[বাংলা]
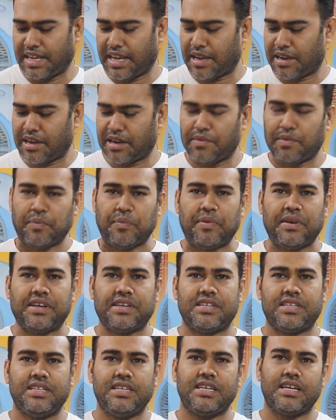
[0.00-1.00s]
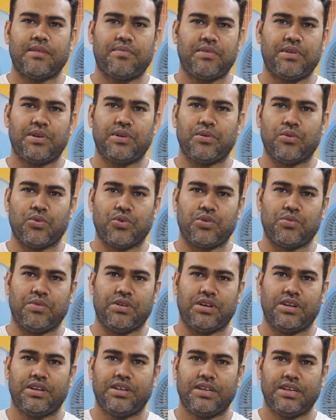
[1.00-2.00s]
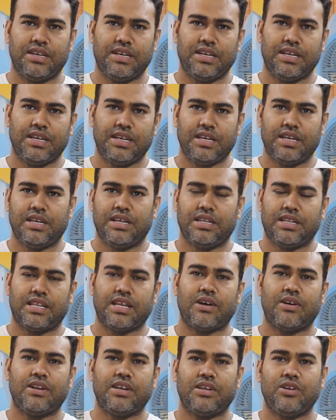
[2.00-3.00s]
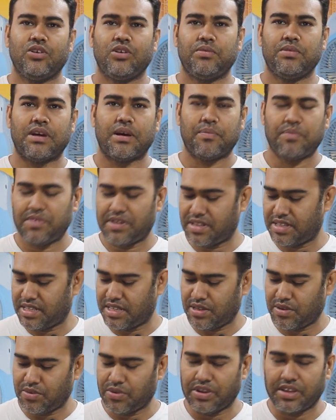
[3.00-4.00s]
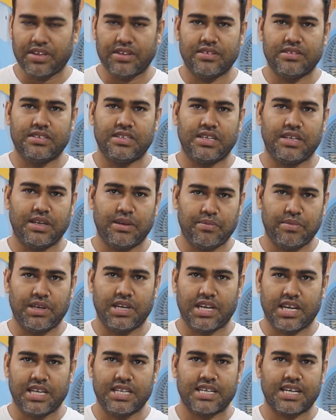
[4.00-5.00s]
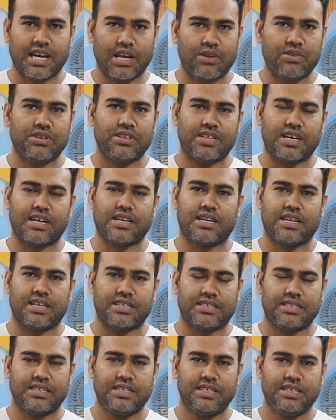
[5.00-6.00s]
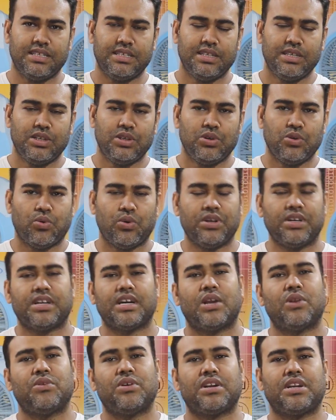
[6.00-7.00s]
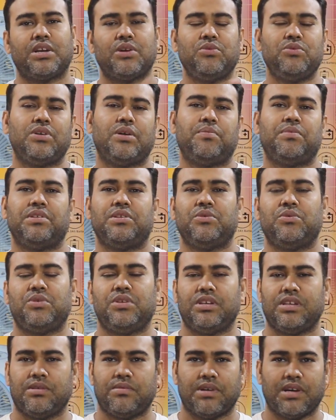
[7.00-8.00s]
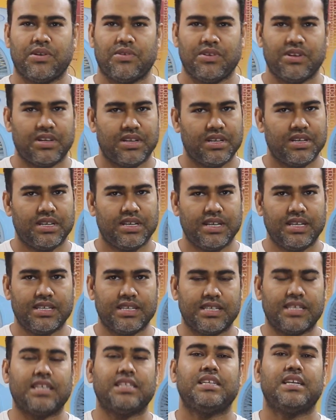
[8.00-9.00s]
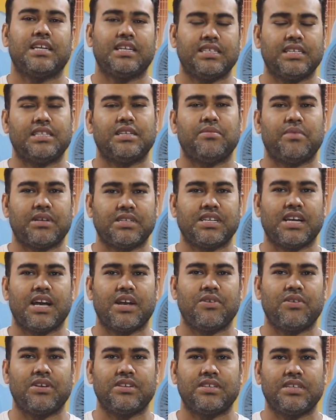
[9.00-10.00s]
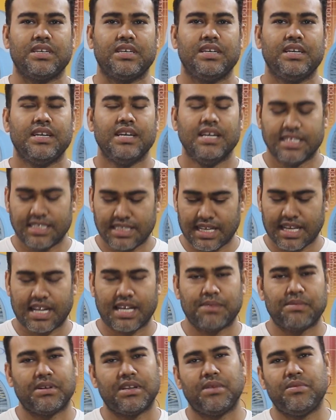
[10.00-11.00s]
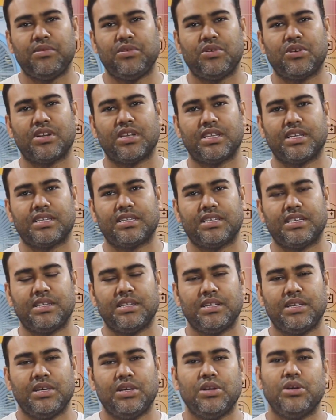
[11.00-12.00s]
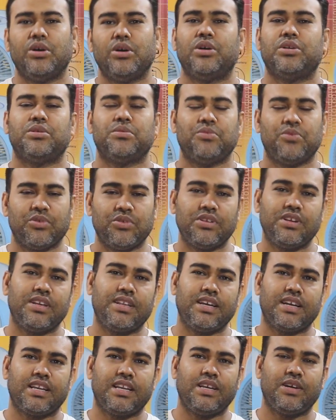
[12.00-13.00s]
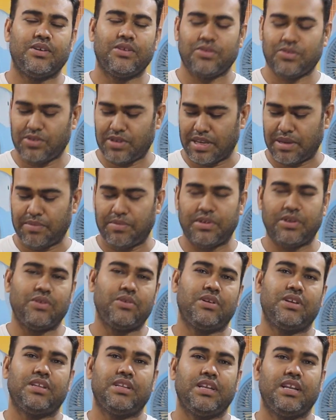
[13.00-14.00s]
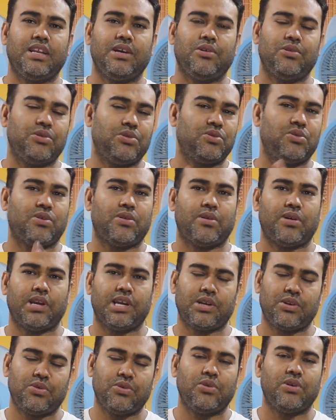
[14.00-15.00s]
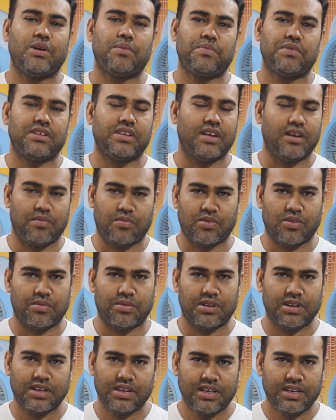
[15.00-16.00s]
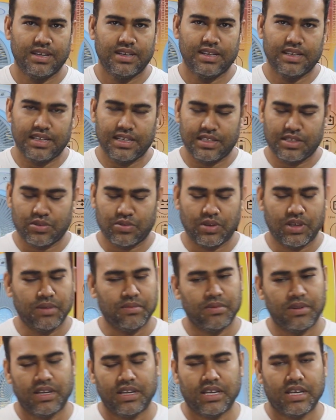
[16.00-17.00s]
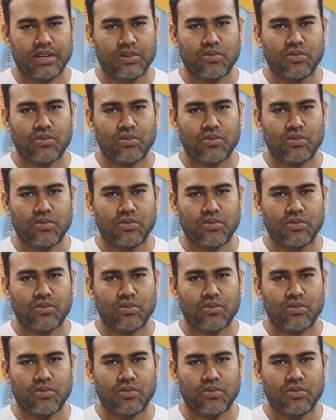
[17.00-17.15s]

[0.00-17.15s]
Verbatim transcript: এখানে পেস্ট দিয়ে আপনি একটু ঘষবেন তাহলে কি হবে আপনাদের ওই যে এখানে যে কালো যে দাগটা আছে ওই কালো দাগটা কিন্তু আপনাদের উঠে যাবে আয়রনের ঠিক আছে যাদের যাদের বাসায় আয়রন আছে যারা আমার এই ভিডিওটা দেখছেন হয়তো মন দিয়ে দেখলে হয়তো এই ভিডিওটা দিলে হয়তো একটু হলে আপনাদের হেল্প হবে ঠিক আছে তো এই এইটা